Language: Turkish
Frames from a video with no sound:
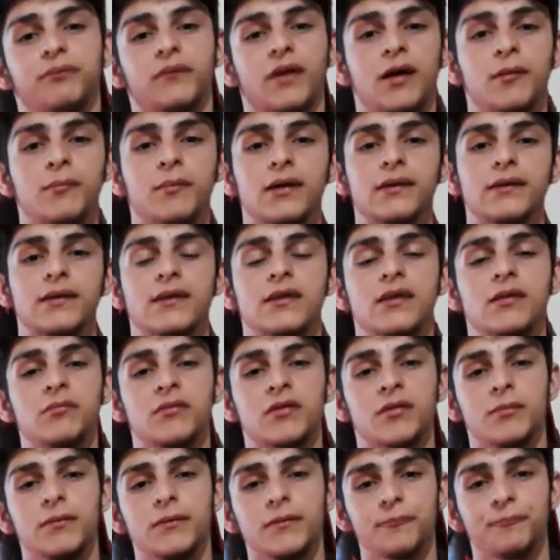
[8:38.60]
Ama dediğim
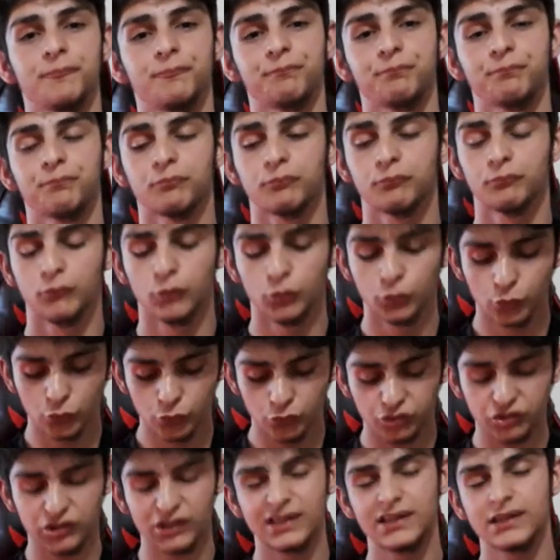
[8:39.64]
gibi bunu
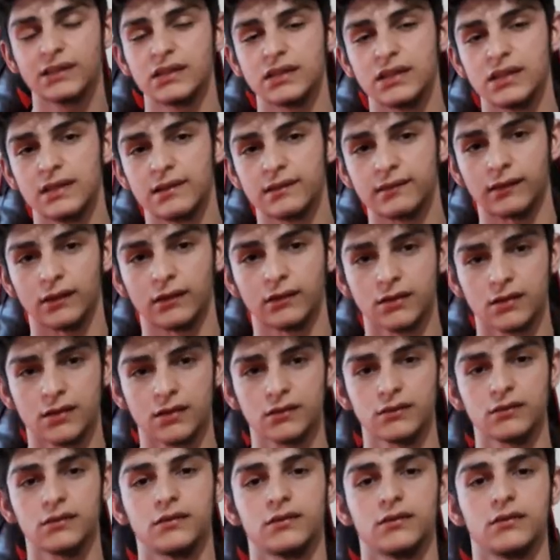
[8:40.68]
sakın
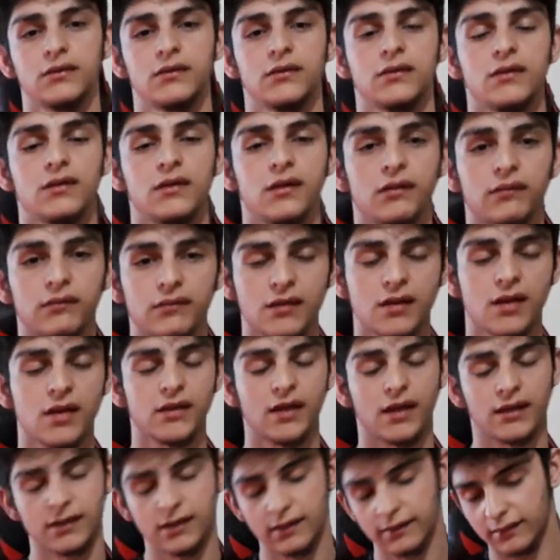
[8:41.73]
insanları zarar
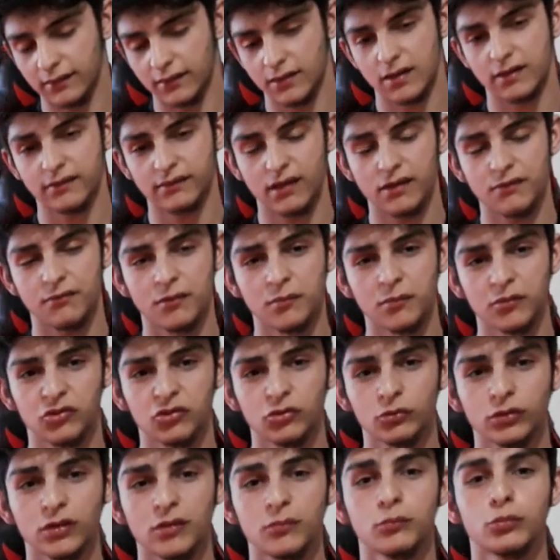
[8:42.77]
yani insanlara zarar vermek
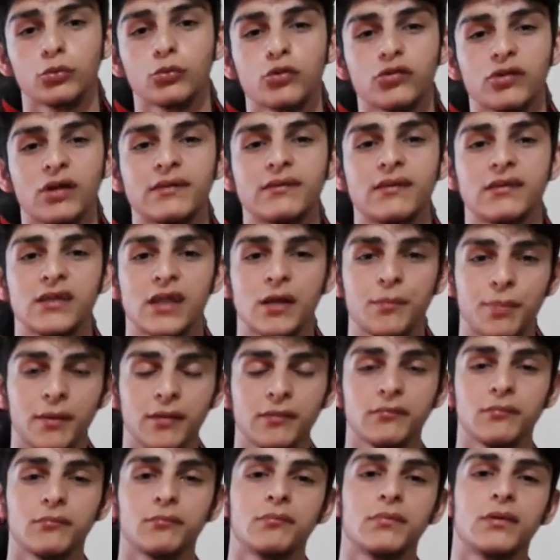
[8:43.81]
için kullan. Bunu zaten
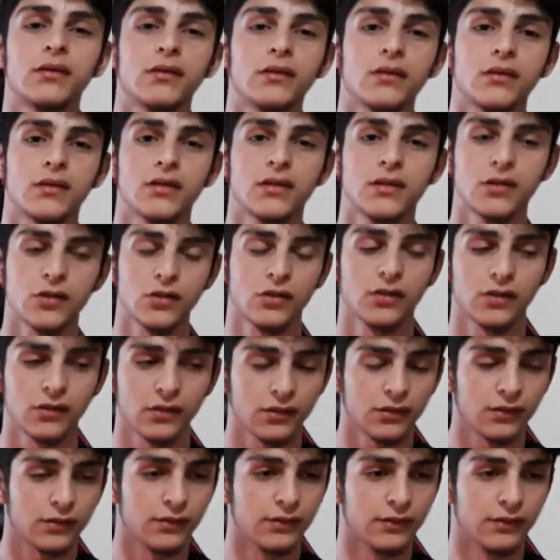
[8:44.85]
yapan bir
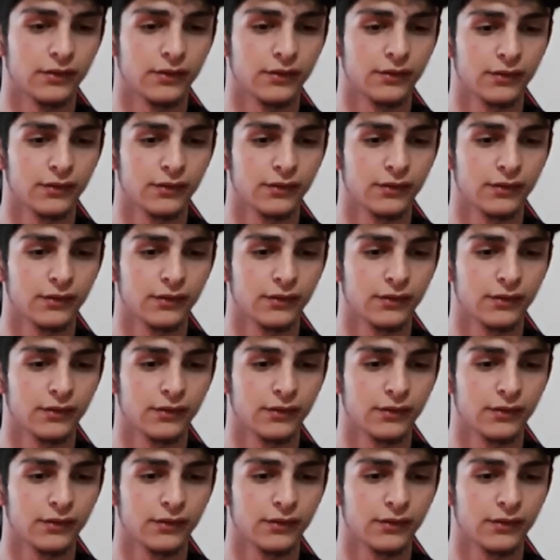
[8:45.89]
ee,